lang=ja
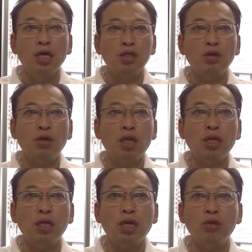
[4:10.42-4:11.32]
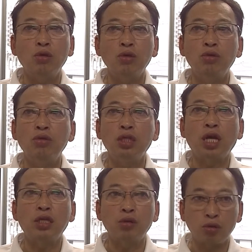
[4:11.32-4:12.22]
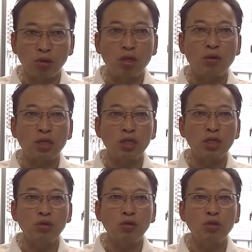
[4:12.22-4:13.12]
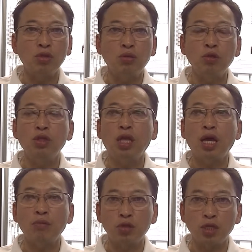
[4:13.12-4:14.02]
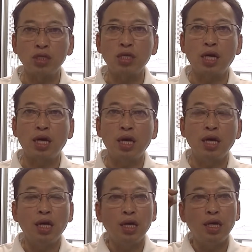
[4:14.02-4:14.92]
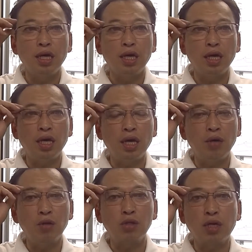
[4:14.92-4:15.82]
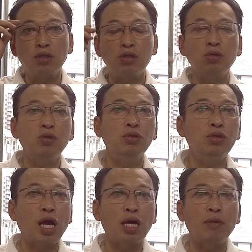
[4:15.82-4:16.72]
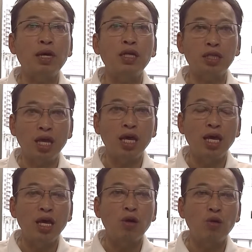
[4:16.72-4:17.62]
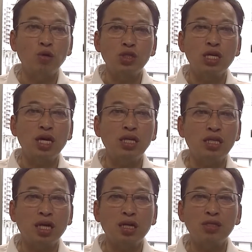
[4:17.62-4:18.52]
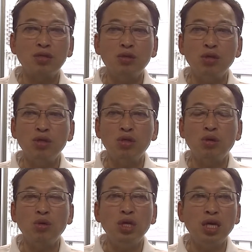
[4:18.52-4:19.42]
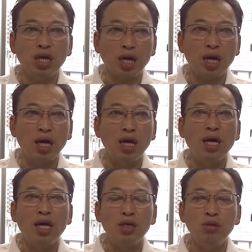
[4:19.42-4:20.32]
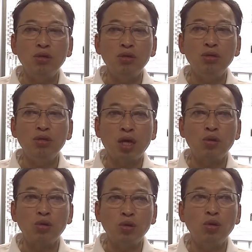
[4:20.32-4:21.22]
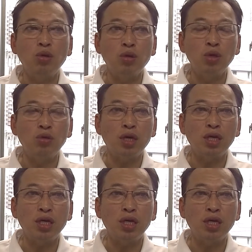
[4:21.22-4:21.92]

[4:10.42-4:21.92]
その辺りがどういうふうになっておるのか私が納骨を持ってないもんですから、えー、おそらくそういう墓参りでこの時間行ったらすごい人多いからいうふうなことを言われ